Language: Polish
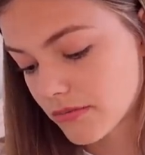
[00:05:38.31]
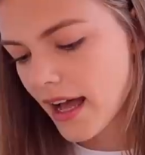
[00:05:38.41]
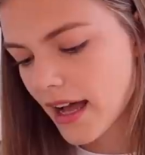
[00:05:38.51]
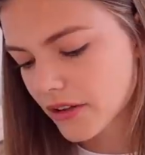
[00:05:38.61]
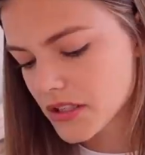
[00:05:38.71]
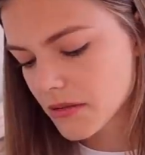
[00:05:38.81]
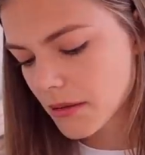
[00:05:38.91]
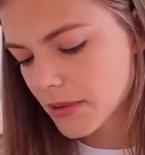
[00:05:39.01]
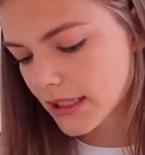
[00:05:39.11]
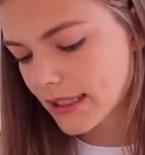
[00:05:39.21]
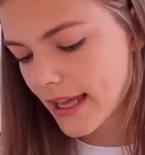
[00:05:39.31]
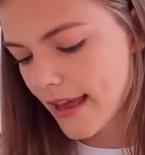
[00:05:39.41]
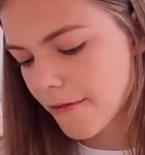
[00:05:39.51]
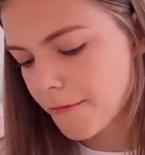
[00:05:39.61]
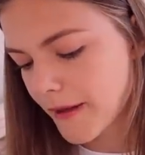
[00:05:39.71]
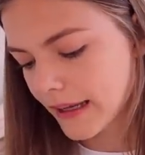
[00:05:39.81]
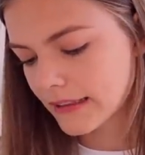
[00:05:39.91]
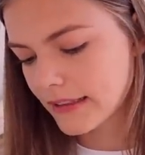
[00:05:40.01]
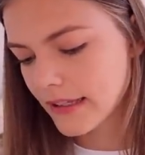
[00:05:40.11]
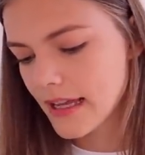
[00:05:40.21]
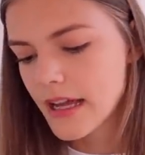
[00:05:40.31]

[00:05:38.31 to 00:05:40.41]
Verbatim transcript: Aha, to są jakby takie efekty,